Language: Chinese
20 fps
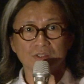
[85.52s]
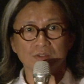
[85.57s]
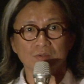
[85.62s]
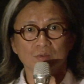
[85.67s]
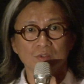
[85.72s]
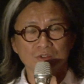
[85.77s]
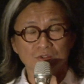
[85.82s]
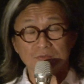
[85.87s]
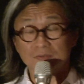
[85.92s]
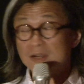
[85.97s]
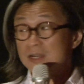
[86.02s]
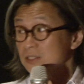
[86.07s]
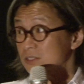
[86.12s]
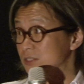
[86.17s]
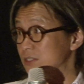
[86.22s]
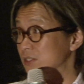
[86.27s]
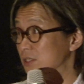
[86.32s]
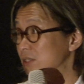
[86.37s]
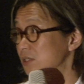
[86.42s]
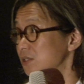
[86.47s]
得我就放
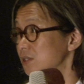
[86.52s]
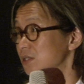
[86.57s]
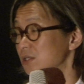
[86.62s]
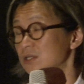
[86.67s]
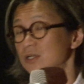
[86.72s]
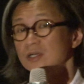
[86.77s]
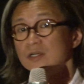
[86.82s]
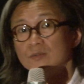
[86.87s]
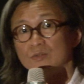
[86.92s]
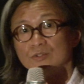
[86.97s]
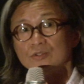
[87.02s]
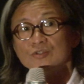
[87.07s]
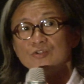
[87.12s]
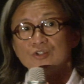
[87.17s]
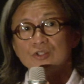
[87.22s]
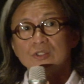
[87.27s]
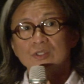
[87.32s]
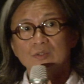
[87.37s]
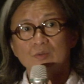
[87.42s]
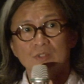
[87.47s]
弃了，
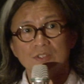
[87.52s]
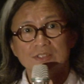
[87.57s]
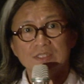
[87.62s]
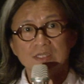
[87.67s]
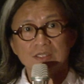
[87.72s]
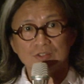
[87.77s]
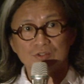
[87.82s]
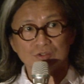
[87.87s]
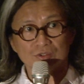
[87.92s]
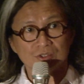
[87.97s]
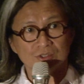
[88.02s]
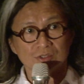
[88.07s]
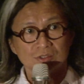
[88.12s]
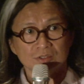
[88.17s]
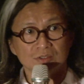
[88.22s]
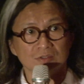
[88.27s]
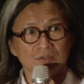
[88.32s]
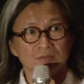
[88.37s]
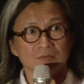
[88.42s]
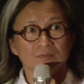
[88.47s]
觉得我这个就
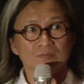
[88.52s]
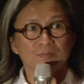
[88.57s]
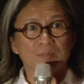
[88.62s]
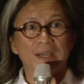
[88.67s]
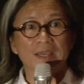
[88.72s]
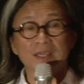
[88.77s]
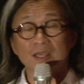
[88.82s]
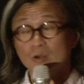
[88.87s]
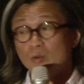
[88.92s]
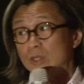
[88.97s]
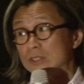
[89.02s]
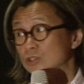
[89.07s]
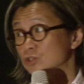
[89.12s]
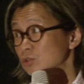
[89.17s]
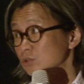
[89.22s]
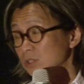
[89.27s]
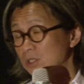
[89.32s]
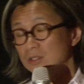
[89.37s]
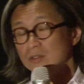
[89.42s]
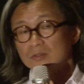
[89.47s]
是拍给观
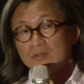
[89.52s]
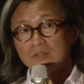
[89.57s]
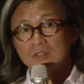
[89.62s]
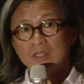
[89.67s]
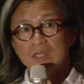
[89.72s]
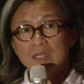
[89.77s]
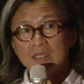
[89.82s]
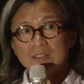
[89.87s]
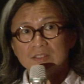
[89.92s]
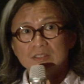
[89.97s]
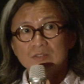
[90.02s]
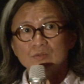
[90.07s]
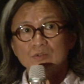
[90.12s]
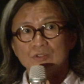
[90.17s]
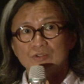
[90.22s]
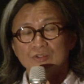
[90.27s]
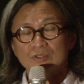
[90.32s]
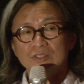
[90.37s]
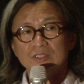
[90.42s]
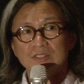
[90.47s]
众的。但是
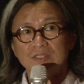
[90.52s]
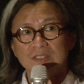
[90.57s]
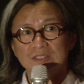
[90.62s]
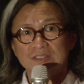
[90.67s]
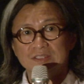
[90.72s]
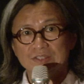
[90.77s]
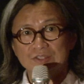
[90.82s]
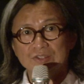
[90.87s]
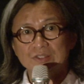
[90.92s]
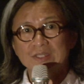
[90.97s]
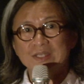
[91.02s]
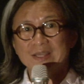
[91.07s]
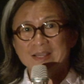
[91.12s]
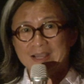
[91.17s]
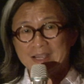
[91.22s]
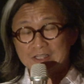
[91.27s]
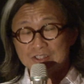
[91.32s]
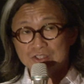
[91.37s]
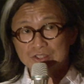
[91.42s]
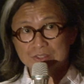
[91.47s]
我觉得你其实电
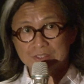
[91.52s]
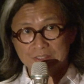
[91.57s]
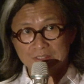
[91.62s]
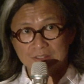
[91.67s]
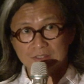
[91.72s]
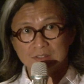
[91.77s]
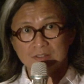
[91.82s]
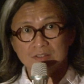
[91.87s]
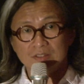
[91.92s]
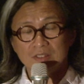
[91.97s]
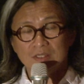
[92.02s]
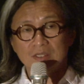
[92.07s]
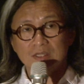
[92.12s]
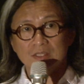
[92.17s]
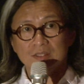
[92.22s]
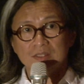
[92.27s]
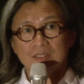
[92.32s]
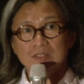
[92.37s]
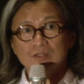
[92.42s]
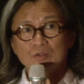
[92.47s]
影还是你的，
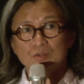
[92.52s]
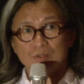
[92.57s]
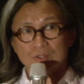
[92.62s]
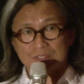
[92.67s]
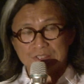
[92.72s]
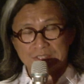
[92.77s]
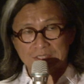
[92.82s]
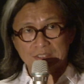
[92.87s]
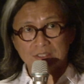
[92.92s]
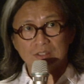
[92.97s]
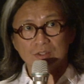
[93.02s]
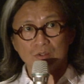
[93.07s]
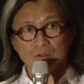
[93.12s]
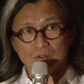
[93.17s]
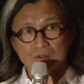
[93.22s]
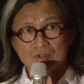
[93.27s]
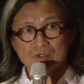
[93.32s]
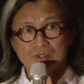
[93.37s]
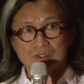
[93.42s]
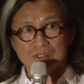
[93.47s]
你妥协的
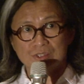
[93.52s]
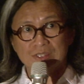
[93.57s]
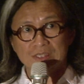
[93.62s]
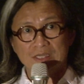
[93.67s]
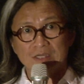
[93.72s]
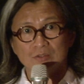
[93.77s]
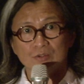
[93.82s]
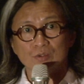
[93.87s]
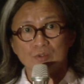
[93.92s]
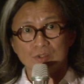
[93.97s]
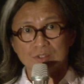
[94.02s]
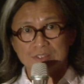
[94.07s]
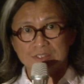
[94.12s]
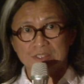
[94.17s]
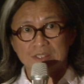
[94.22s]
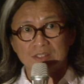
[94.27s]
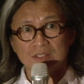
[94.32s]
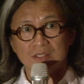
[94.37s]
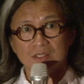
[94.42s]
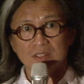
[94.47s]
同时，你要妥
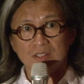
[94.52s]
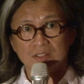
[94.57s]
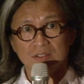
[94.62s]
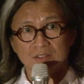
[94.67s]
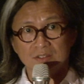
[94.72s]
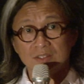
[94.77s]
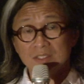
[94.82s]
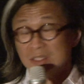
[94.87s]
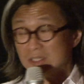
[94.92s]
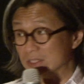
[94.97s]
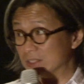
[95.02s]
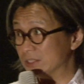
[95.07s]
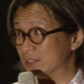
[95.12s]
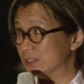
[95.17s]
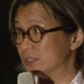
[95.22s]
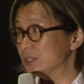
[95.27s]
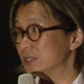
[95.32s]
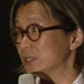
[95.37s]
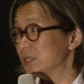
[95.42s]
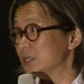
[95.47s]
协的很乐
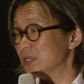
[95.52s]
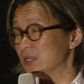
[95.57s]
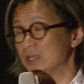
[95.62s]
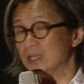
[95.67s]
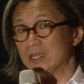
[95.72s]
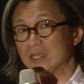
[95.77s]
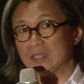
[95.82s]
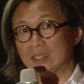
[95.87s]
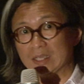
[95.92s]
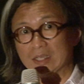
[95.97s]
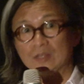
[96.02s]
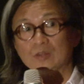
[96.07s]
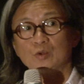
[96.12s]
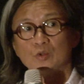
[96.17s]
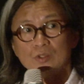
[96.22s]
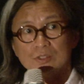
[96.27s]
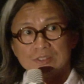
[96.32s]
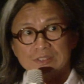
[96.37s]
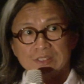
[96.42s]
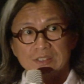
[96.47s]
意，也
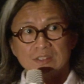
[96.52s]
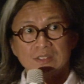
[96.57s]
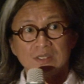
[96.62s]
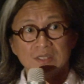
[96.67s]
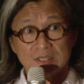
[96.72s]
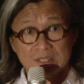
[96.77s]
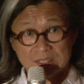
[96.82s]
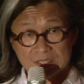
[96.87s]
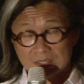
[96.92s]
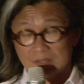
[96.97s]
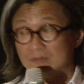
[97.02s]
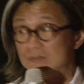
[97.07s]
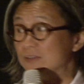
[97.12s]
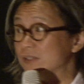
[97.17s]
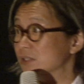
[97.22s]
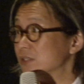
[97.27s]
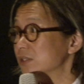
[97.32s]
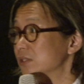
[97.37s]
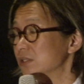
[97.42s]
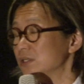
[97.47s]
妥协的很兴
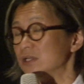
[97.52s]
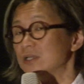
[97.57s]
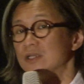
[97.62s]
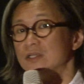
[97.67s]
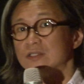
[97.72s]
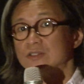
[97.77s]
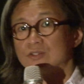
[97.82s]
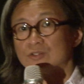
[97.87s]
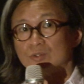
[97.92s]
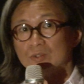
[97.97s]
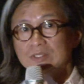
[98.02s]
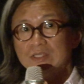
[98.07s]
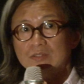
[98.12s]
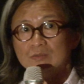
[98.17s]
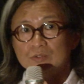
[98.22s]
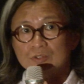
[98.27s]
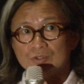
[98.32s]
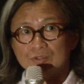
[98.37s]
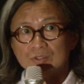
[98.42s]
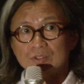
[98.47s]
奋。所
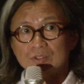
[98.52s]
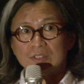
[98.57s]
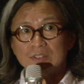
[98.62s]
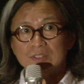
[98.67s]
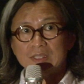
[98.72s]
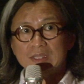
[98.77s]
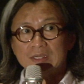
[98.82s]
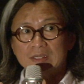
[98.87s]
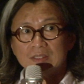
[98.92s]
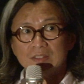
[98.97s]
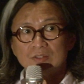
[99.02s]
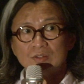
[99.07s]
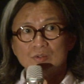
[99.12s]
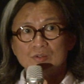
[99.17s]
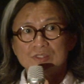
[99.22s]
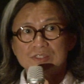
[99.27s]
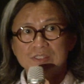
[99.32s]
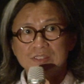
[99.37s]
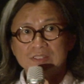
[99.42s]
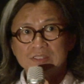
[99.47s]
以我得那个
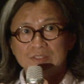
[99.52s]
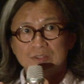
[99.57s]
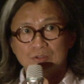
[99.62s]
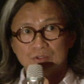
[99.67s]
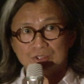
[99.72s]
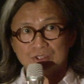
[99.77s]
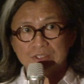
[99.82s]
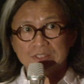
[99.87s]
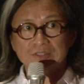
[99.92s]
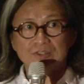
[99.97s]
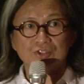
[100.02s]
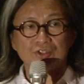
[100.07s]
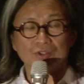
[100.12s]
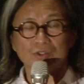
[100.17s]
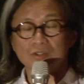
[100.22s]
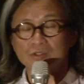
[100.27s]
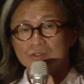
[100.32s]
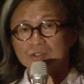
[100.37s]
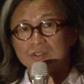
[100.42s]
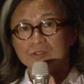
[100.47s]
东西有些
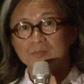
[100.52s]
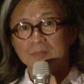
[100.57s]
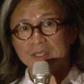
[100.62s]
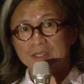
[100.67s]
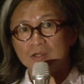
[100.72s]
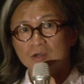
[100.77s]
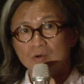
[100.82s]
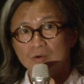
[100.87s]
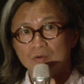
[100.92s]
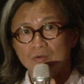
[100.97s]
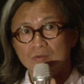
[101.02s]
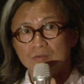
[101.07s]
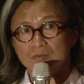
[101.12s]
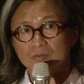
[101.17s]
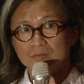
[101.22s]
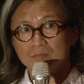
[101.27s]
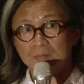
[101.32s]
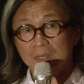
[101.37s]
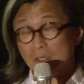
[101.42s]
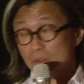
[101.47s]
时候是没有
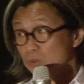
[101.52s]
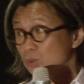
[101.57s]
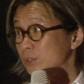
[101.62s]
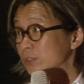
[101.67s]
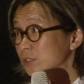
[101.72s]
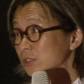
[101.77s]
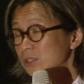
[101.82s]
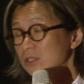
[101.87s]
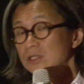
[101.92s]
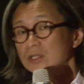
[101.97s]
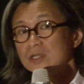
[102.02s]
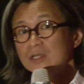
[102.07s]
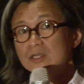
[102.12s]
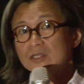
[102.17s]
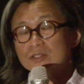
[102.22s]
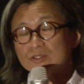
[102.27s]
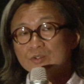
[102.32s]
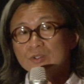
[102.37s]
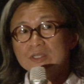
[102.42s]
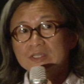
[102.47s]
矛盾，
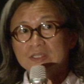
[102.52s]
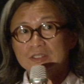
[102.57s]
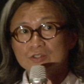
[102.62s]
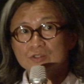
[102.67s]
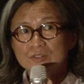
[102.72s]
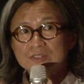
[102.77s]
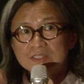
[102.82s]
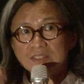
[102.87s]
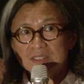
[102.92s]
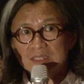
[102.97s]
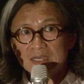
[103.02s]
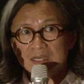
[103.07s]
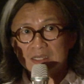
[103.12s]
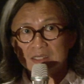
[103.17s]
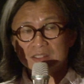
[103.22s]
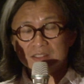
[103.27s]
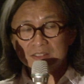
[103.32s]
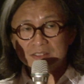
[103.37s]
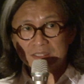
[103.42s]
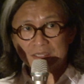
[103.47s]
所以你就尽
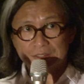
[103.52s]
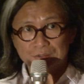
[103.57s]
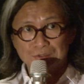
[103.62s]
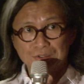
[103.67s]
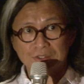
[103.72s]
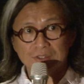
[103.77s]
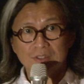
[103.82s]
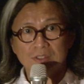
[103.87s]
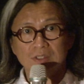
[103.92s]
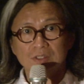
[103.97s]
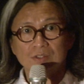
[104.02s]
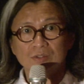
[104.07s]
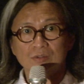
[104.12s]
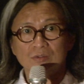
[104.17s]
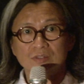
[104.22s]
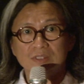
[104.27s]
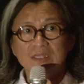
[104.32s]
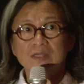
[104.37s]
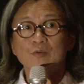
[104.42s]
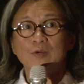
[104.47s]
量跟演员。
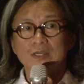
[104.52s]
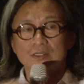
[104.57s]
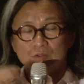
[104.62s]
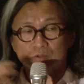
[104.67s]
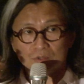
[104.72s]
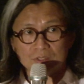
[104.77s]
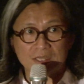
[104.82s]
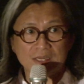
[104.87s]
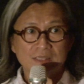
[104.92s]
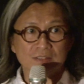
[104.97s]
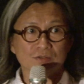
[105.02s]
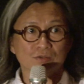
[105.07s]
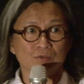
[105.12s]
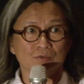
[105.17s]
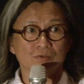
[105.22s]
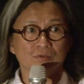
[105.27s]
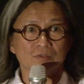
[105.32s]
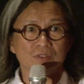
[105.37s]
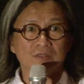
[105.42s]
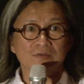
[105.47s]
用另外一种态度，
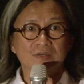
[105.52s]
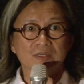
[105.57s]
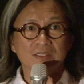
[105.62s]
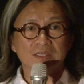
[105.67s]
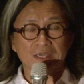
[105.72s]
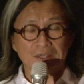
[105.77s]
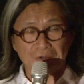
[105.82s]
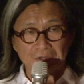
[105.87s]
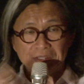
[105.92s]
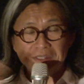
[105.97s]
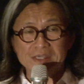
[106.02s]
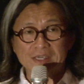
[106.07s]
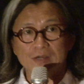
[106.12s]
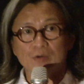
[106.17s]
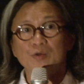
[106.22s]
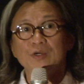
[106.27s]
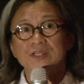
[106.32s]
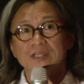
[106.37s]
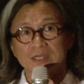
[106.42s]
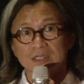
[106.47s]
因为演员
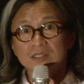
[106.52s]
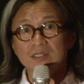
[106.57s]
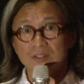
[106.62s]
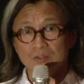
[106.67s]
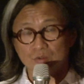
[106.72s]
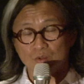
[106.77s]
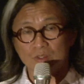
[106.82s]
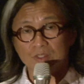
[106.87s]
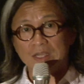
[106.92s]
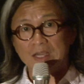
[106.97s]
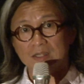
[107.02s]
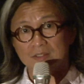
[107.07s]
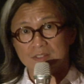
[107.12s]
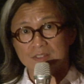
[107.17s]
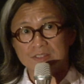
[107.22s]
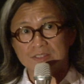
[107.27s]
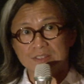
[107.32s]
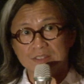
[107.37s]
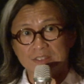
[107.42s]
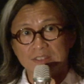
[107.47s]
也会演很多样
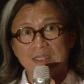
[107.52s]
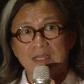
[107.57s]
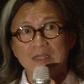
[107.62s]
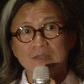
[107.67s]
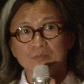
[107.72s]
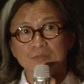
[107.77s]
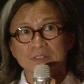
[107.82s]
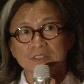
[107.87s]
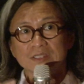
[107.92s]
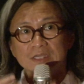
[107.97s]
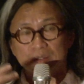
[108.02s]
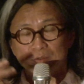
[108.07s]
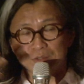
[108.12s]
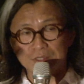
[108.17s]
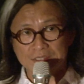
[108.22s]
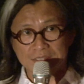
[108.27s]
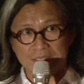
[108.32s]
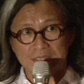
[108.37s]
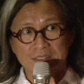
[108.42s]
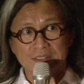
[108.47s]
的戏，他们也
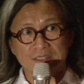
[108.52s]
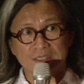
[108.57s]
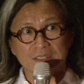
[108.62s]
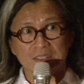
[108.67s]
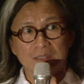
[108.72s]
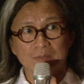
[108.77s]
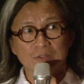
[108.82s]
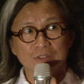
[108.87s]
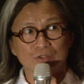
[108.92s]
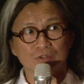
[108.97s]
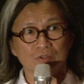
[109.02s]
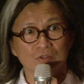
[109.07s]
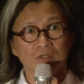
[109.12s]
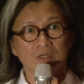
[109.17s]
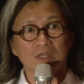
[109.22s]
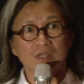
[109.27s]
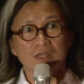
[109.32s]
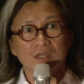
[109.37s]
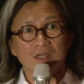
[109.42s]
会演一些，他们就，